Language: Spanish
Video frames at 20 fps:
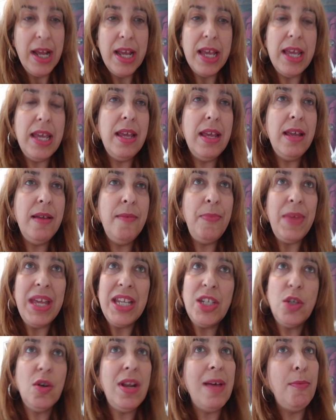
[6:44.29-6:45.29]
Y me he
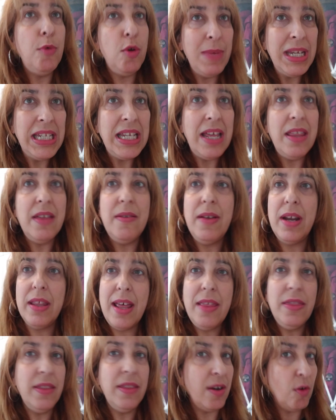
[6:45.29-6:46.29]
hecho la promesa, de
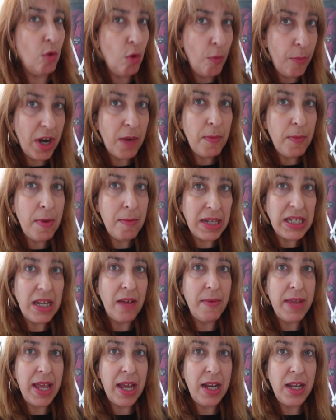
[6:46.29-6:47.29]
verdad, de no comprarme más
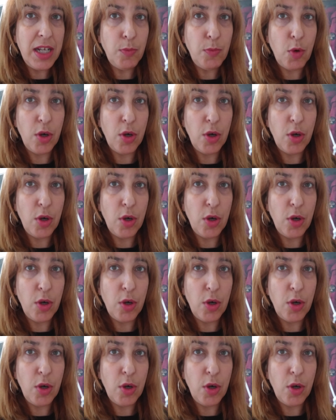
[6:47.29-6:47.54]
labiales,